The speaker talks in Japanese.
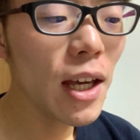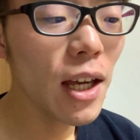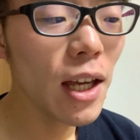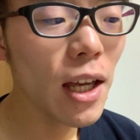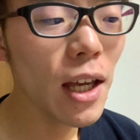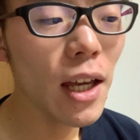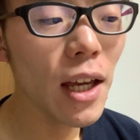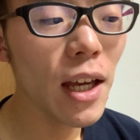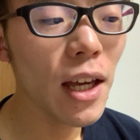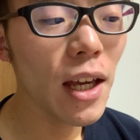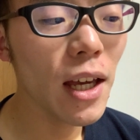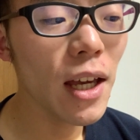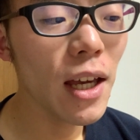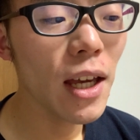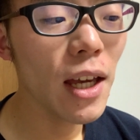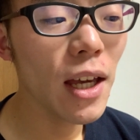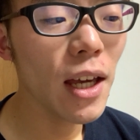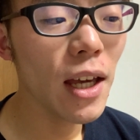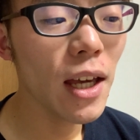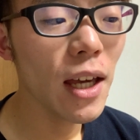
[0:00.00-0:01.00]

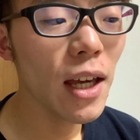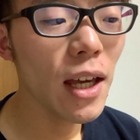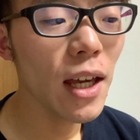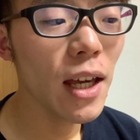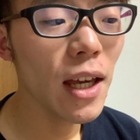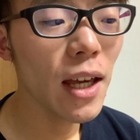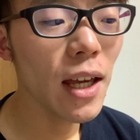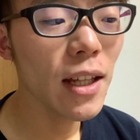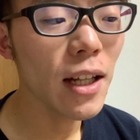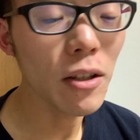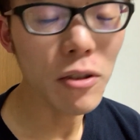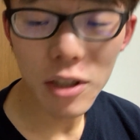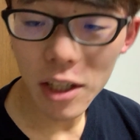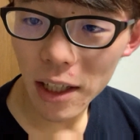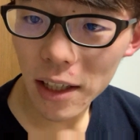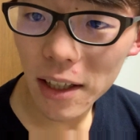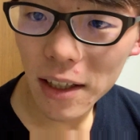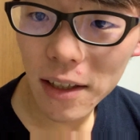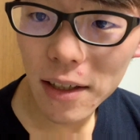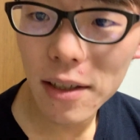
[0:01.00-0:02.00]
えー、楽し
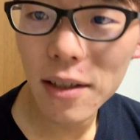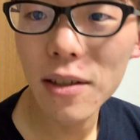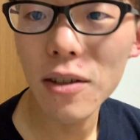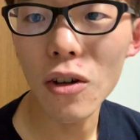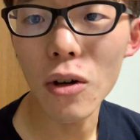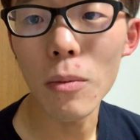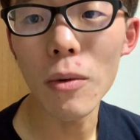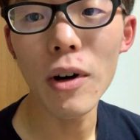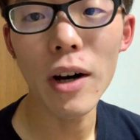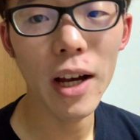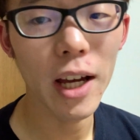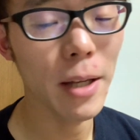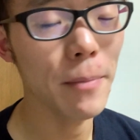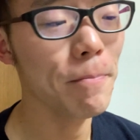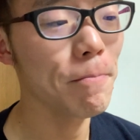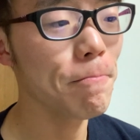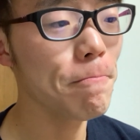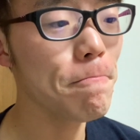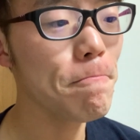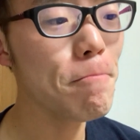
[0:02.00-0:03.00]
かったです、今日も。はい。
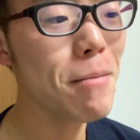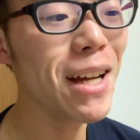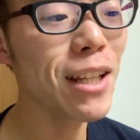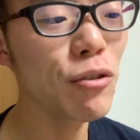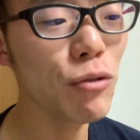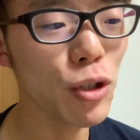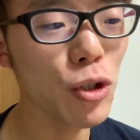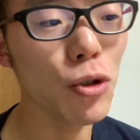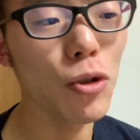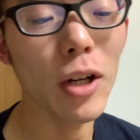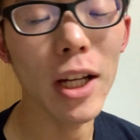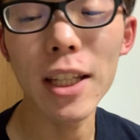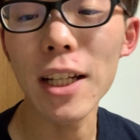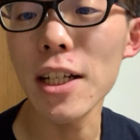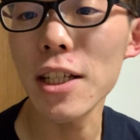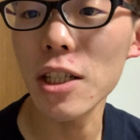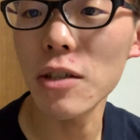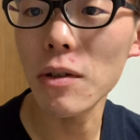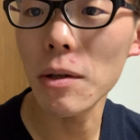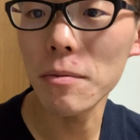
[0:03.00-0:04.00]
まあ、あとはちょっと
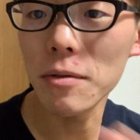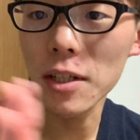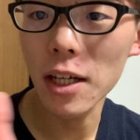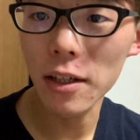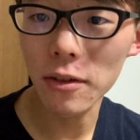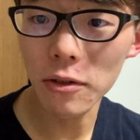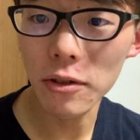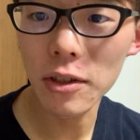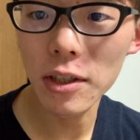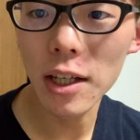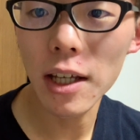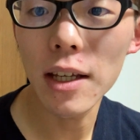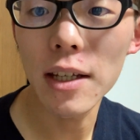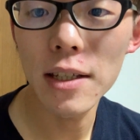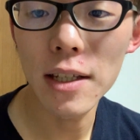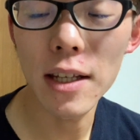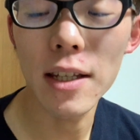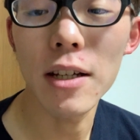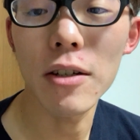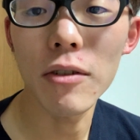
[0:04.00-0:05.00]
新しいウェブサイトの制
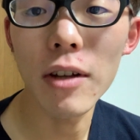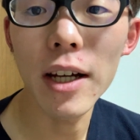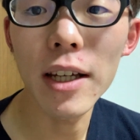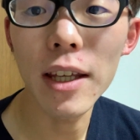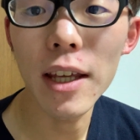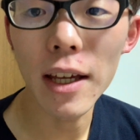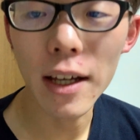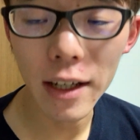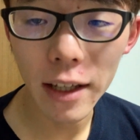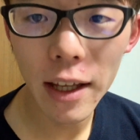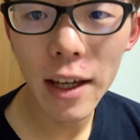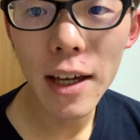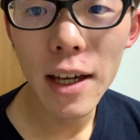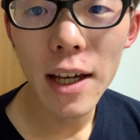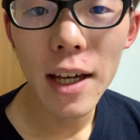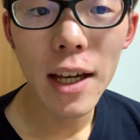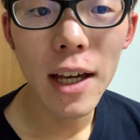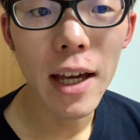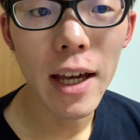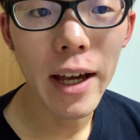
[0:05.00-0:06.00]
作の案件がね、
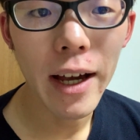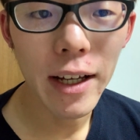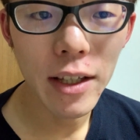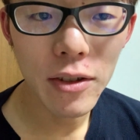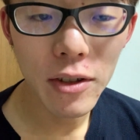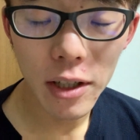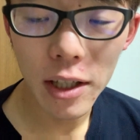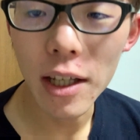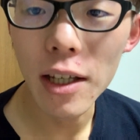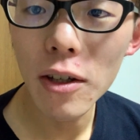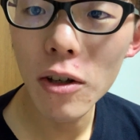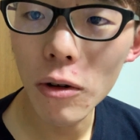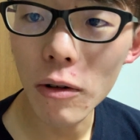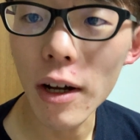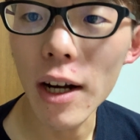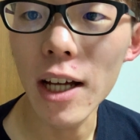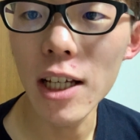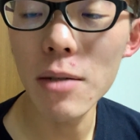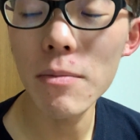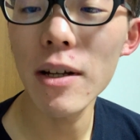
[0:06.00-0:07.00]
えー、ついに今日
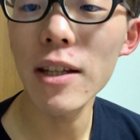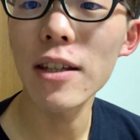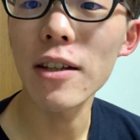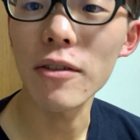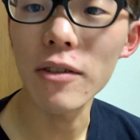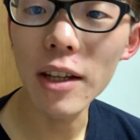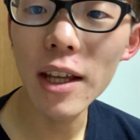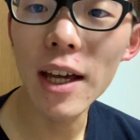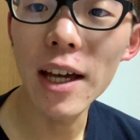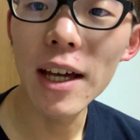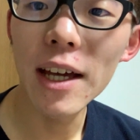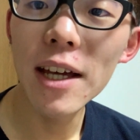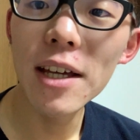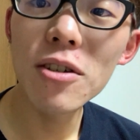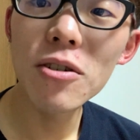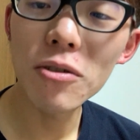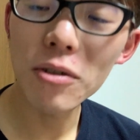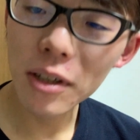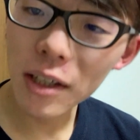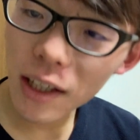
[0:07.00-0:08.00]
から始まったので、
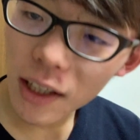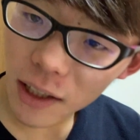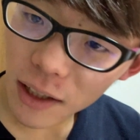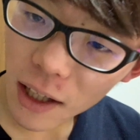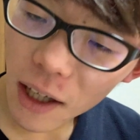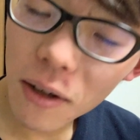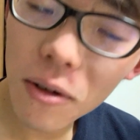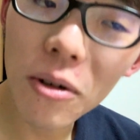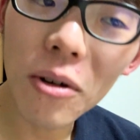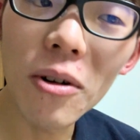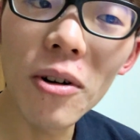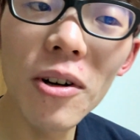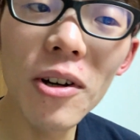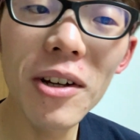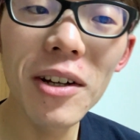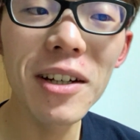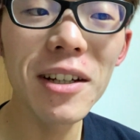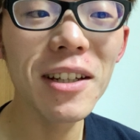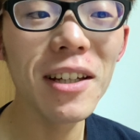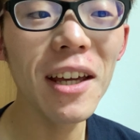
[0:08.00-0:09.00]
ちょっと結構、
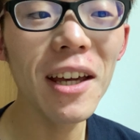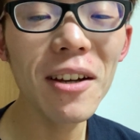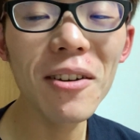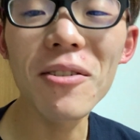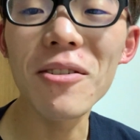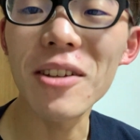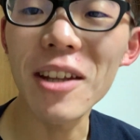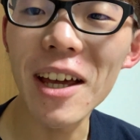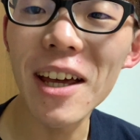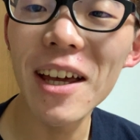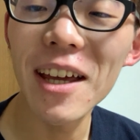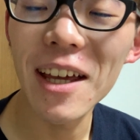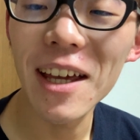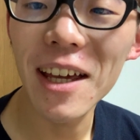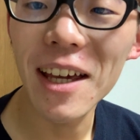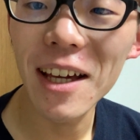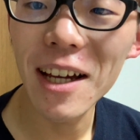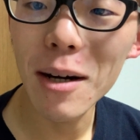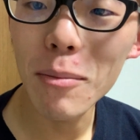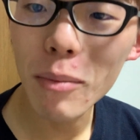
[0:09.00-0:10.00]
結構ね、
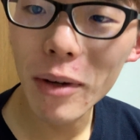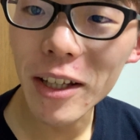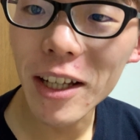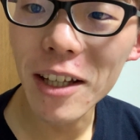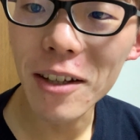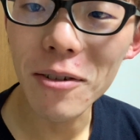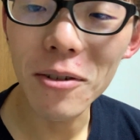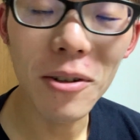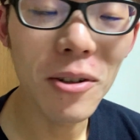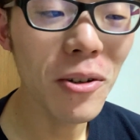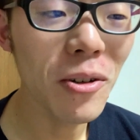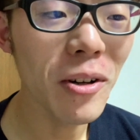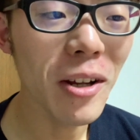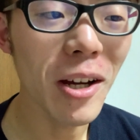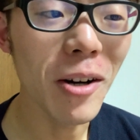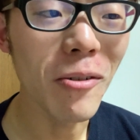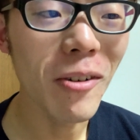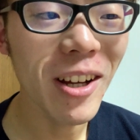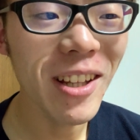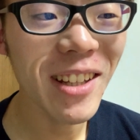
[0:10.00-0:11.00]
えー、頑張らないとこれ
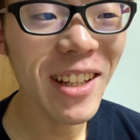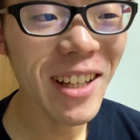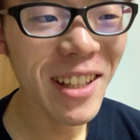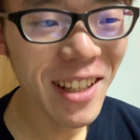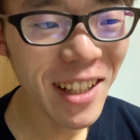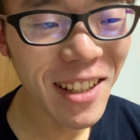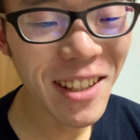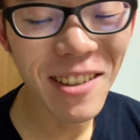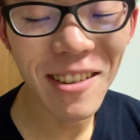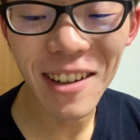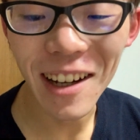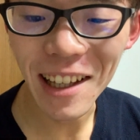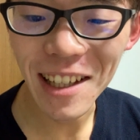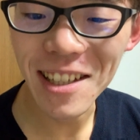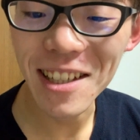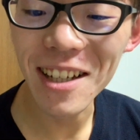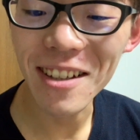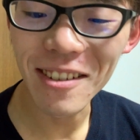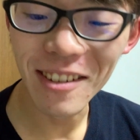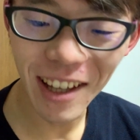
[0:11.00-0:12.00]
は終わんないなっていう感
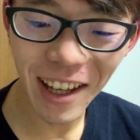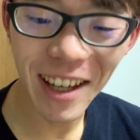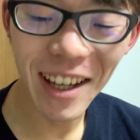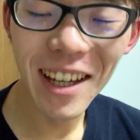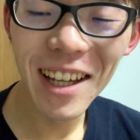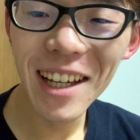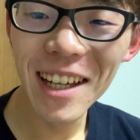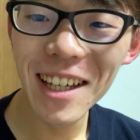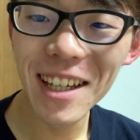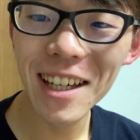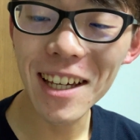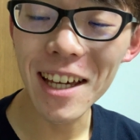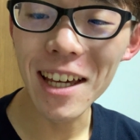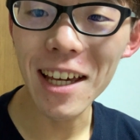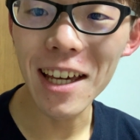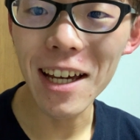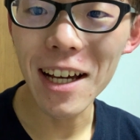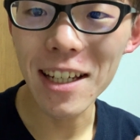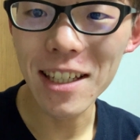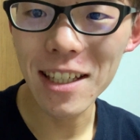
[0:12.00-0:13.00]
じなので、
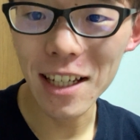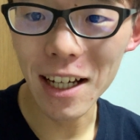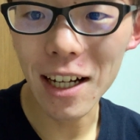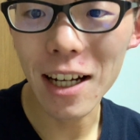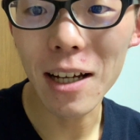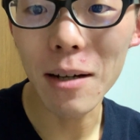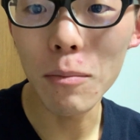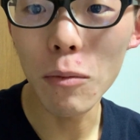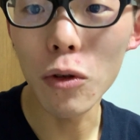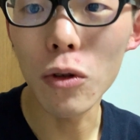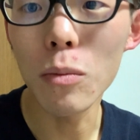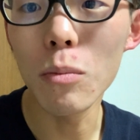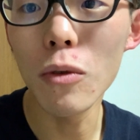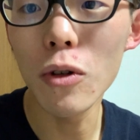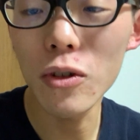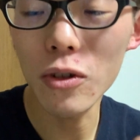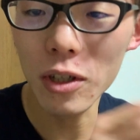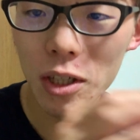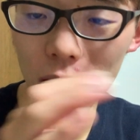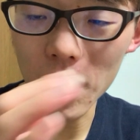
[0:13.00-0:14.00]
えー、明日からもも
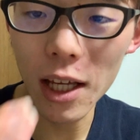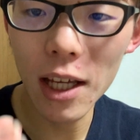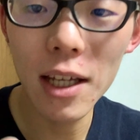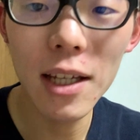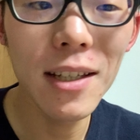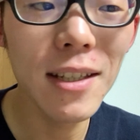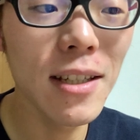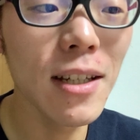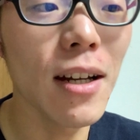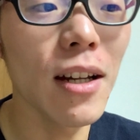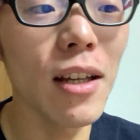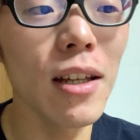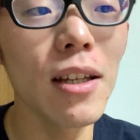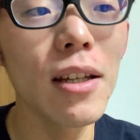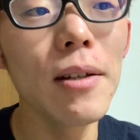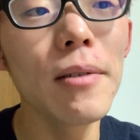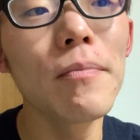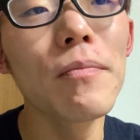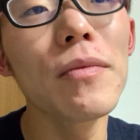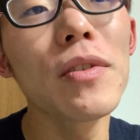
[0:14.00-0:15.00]
う少しね、しっかり
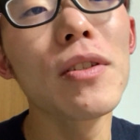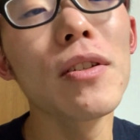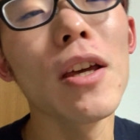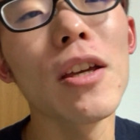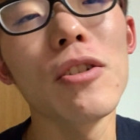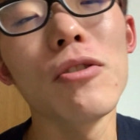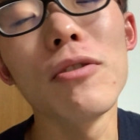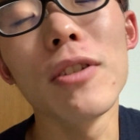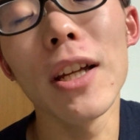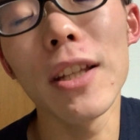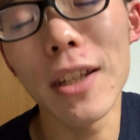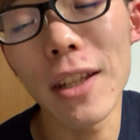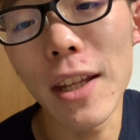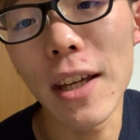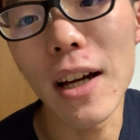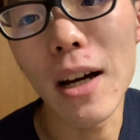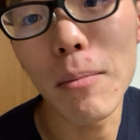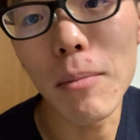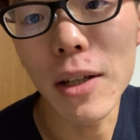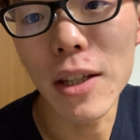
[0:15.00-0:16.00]
スケジュール立て
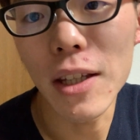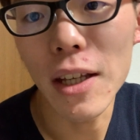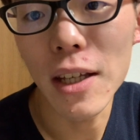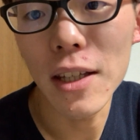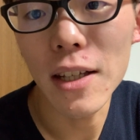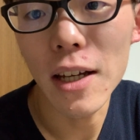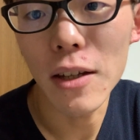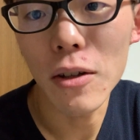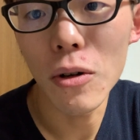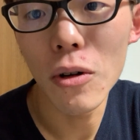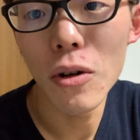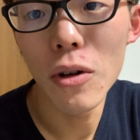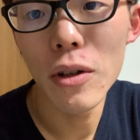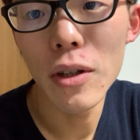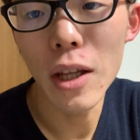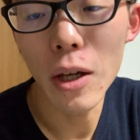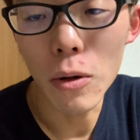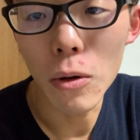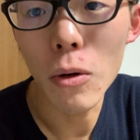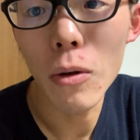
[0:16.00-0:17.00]
て頑張っていきたいと、
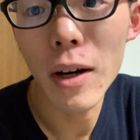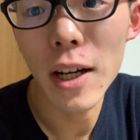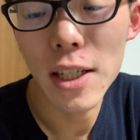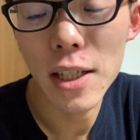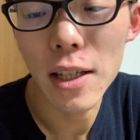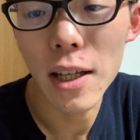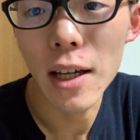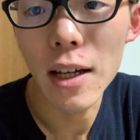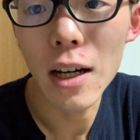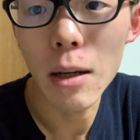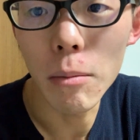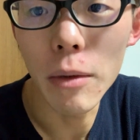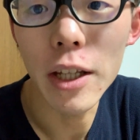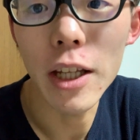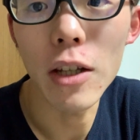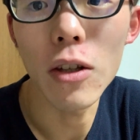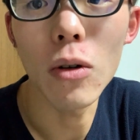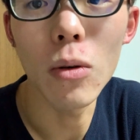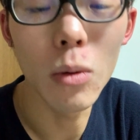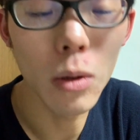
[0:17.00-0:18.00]
手を動かして頑張り
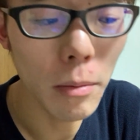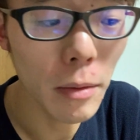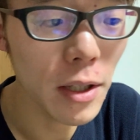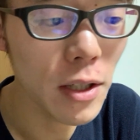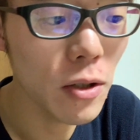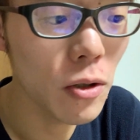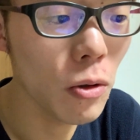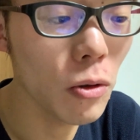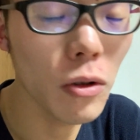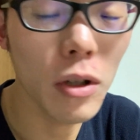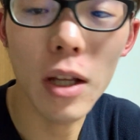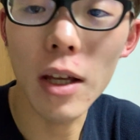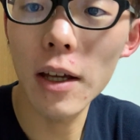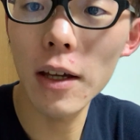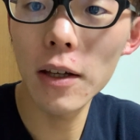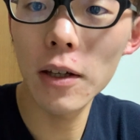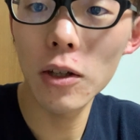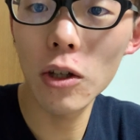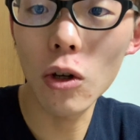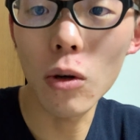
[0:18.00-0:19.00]
たいと思います。ということで、
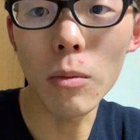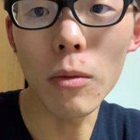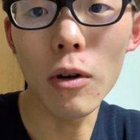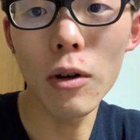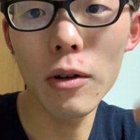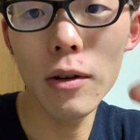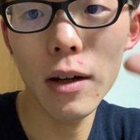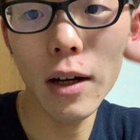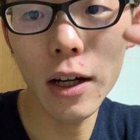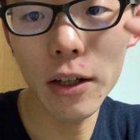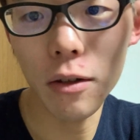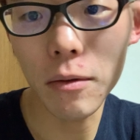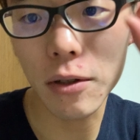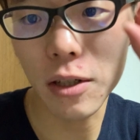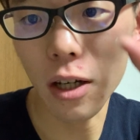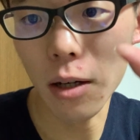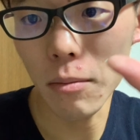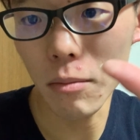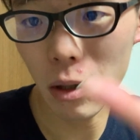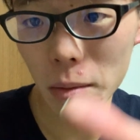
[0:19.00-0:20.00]
今日もありがとうございまし
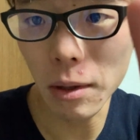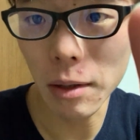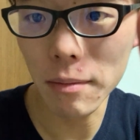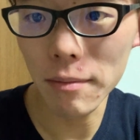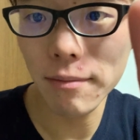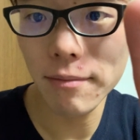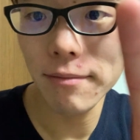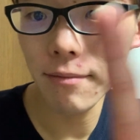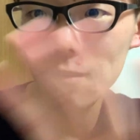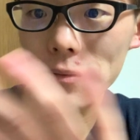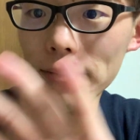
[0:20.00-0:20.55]
た。バイバイ。